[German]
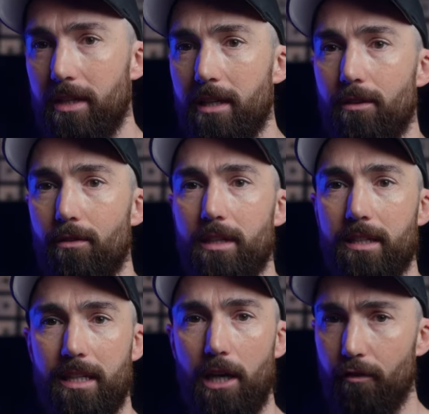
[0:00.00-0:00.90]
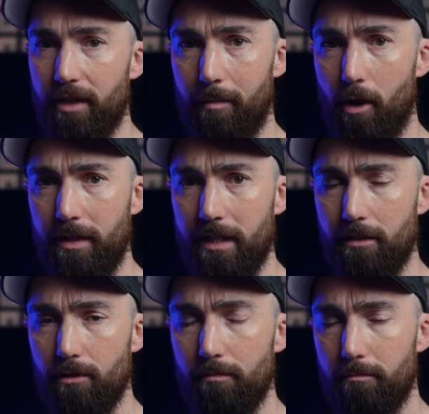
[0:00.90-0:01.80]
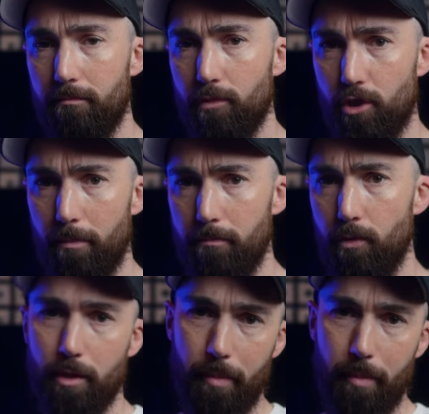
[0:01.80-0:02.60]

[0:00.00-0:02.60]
hier und ich kann die Aufnahme auch wieder stoppen oder